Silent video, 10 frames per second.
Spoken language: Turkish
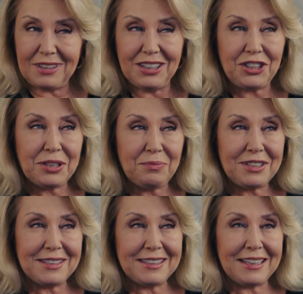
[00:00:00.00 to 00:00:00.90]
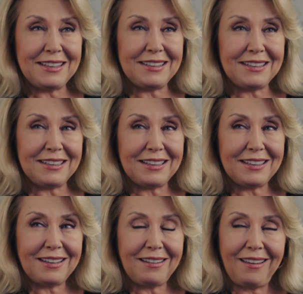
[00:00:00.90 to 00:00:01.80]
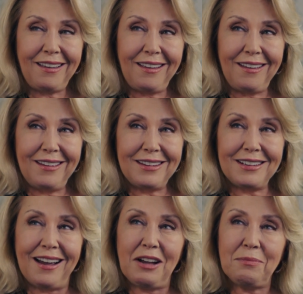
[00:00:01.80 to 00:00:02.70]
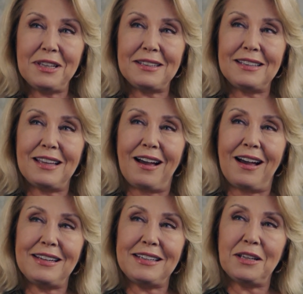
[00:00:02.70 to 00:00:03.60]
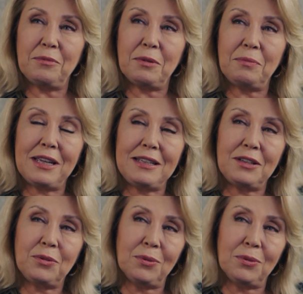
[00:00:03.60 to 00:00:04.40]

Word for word: İçim cız etti. Rahmetli anneme beni